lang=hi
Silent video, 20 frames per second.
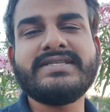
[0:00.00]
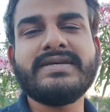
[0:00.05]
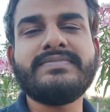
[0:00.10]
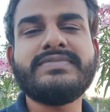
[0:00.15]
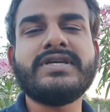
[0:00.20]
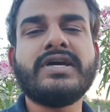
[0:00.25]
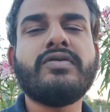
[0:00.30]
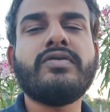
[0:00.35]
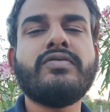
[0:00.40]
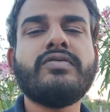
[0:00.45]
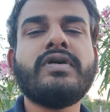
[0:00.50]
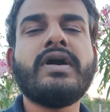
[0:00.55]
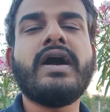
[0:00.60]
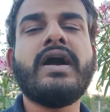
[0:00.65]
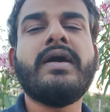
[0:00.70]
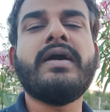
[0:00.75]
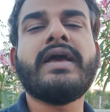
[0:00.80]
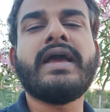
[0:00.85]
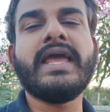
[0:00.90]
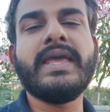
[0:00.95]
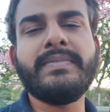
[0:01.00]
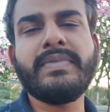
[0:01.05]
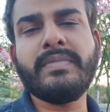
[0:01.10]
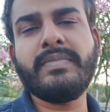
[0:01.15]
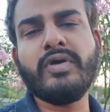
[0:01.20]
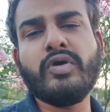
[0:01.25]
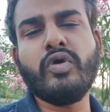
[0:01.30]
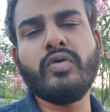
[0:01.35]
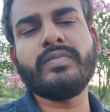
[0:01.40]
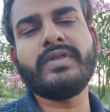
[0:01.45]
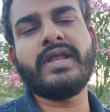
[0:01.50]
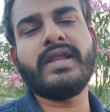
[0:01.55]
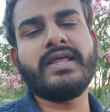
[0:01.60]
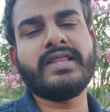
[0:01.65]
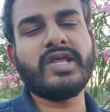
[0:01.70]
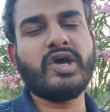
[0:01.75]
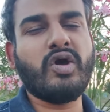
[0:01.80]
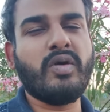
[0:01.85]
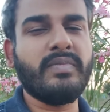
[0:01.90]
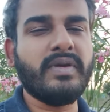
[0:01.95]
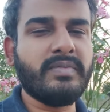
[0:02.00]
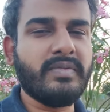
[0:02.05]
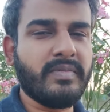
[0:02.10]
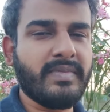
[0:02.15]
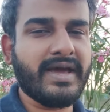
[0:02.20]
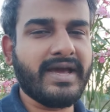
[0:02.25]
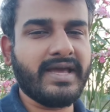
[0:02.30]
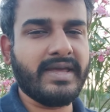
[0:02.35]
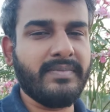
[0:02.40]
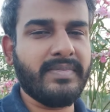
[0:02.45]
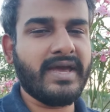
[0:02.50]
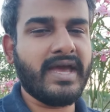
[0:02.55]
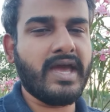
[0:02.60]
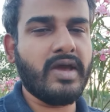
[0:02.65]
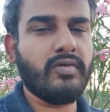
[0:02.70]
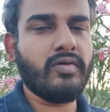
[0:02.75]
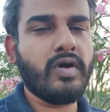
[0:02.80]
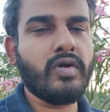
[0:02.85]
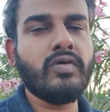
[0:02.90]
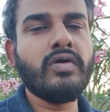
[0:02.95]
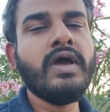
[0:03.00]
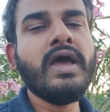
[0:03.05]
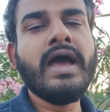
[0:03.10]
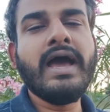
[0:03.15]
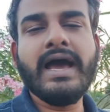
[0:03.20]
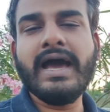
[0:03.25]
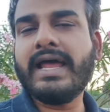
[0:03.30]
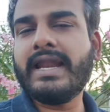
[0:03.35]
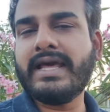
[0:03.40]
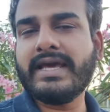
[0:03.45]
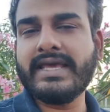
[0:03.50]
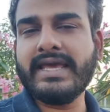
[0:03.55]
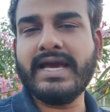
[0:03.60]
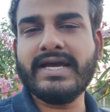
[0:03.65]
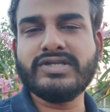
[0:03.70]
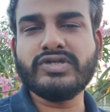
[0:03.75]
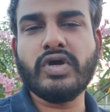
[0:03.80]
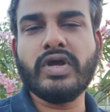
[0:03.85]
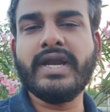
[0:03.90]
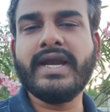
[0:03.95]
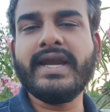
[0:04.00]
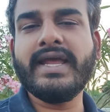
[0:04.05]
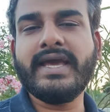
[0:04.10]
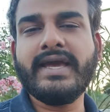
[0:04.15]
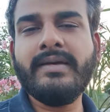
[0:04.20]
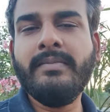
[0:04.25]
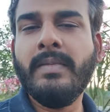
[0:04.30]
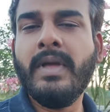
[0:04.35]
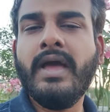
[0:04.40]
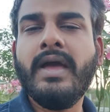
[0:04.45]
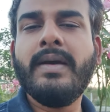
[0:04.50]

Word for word: जब चाहूँ कहाँ कहीं पे भी घूमते रहता हूँ अभी भी मैं कहीं पे आया हुआ हूँ हालांकि आज हॉलीडे है